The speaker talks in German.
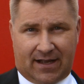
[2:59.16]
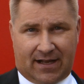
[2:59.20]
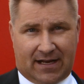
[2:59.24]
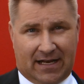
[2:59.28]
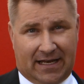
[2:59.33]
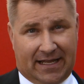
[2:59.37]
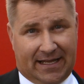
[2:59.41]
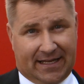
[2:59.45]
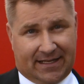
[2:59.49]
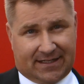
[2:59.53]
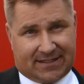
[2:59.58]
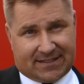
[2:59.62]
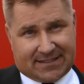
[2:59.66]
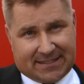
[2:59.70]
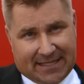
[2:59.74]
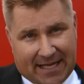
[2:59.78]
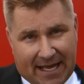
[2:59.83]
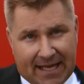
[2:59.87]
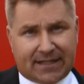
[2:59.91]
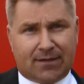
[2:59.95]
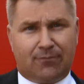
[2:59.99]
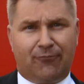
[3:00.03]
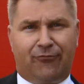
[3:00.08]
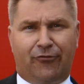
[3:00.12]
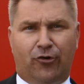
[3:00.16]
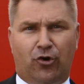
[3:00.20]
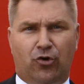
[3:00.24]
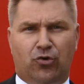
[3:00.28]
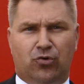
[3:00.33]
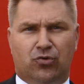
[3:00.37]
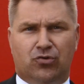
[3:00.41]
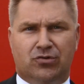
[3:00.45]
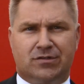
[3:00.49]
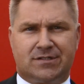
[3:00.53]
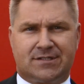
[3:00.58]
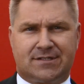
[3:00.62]
Gelingt es jedem von
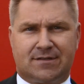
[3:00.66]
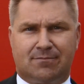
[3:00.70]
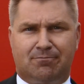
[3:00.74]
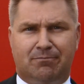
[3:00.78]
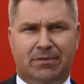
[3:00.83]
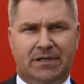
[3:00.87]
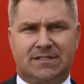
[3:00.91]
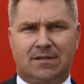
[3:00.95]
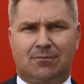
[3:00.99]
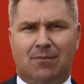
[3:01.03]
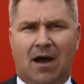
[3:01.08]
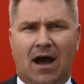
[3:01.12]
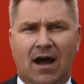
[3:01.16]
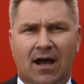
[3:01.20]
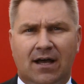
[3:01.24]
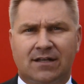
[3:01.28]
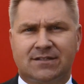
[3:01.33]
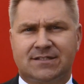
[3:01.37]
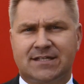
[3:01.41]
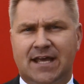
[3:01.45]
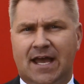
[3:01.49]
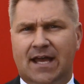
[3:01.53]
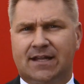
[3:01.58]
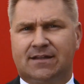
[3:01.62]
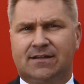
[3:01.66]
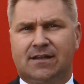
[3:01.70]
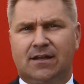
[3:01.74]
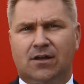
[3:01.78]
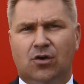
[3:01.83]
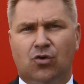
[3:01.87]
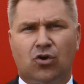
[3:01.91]
uns, bis am 18.